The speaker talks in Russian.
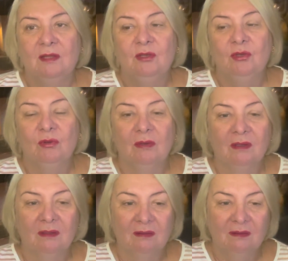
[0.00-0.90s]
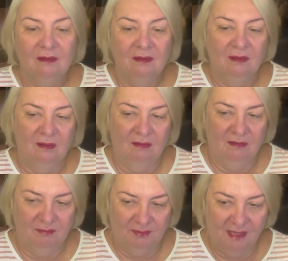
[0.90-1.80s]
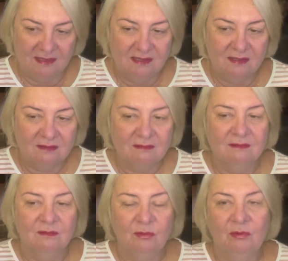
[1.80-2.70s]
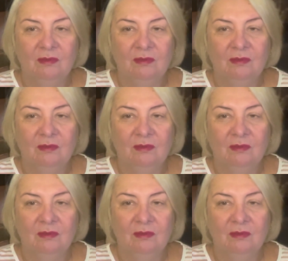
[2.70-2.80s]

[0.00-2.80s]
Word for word: нее э, платье. Ну,